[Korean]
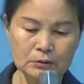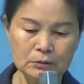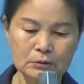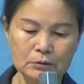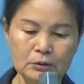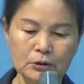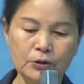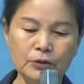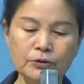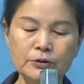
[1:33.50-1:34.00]

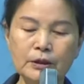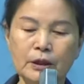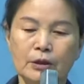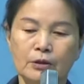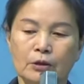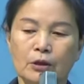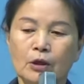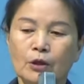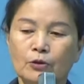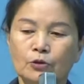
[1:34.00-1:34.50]
그런데
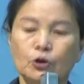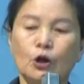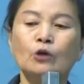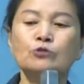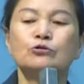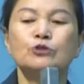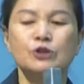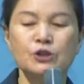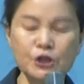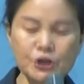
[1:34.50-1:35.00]

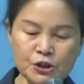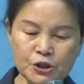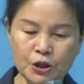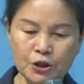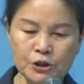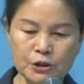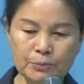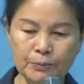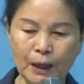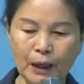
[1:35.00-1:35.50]
너도
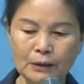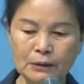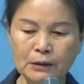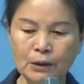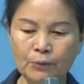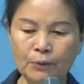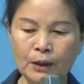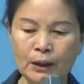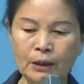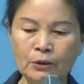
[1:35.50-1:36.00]
친정에좀 갔다
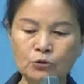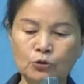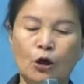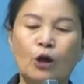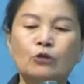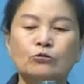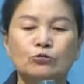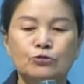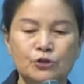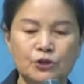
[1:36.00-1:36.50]
와라
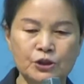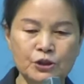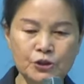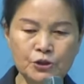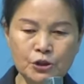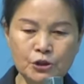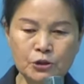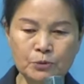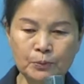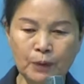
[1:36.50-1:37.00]
너도
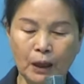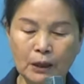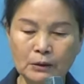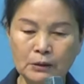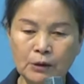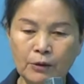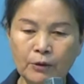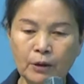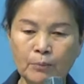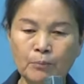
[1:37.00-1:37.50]
친정에좀
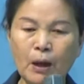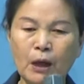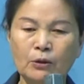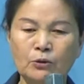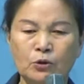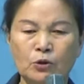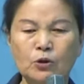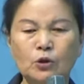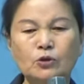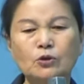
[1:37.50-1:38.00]
갔다 와라
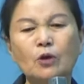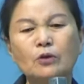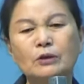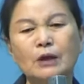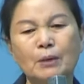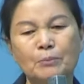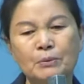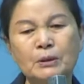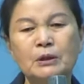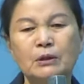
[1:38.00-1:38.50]
막
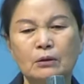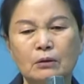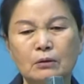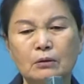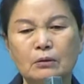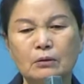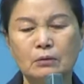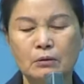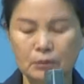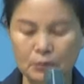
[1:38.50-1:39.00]
떠다 밀어
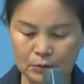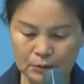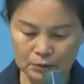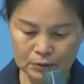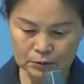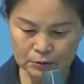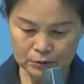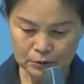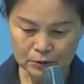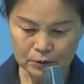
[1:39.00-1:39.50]

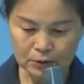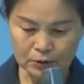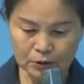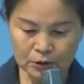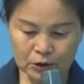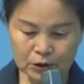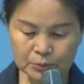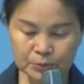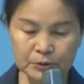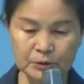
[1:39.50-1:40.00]

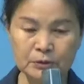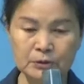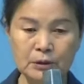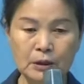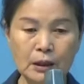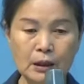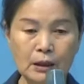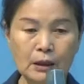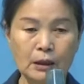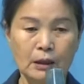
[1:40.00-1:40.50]
그러면
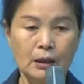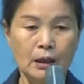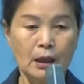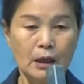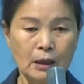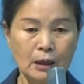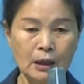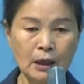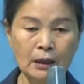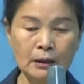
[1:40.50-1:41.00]

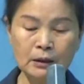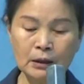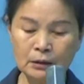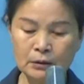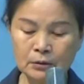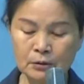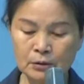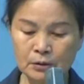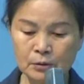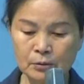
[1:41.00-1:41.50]
애
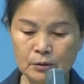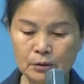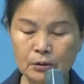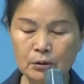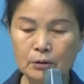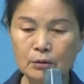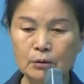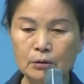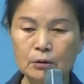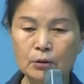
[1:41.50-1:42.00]
하나를
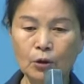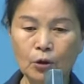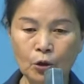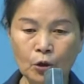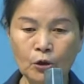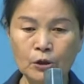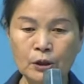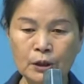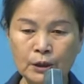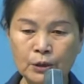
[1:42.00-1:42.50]

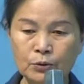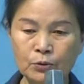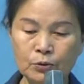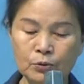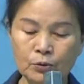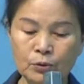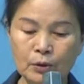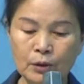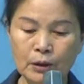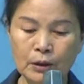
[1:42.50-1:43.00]

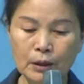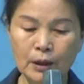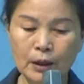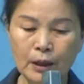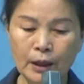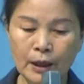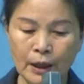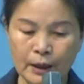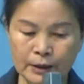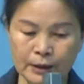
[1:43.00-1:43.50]
걸리고
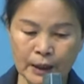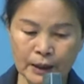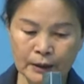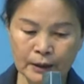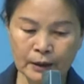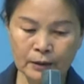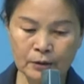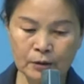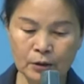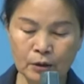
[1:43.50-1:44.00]
애기
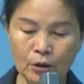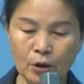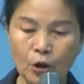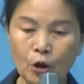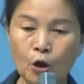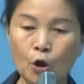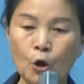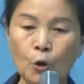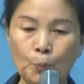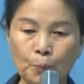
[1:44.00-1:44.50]
하나를
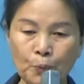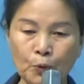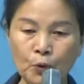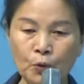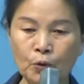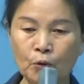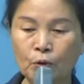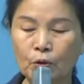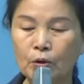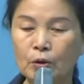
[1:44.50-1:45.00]

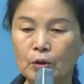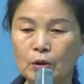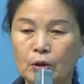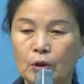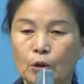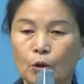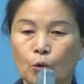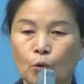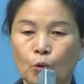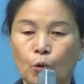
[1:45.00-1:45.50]
업고
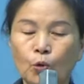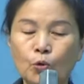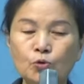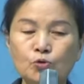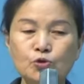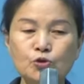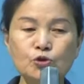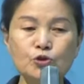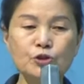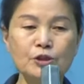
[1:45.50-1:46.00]

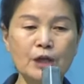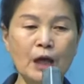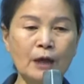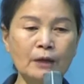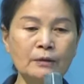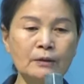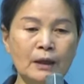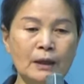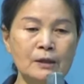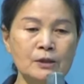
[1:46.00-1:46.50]
공주
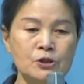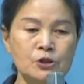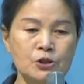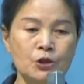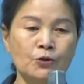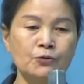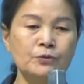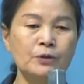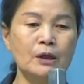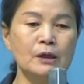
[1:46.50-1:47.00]
장날
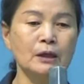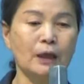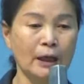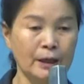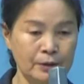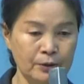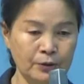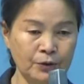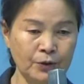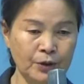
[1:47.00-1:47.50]
전날
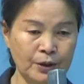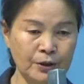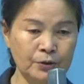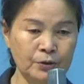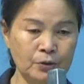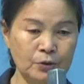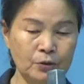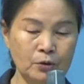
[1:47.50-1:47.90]
가는 거예요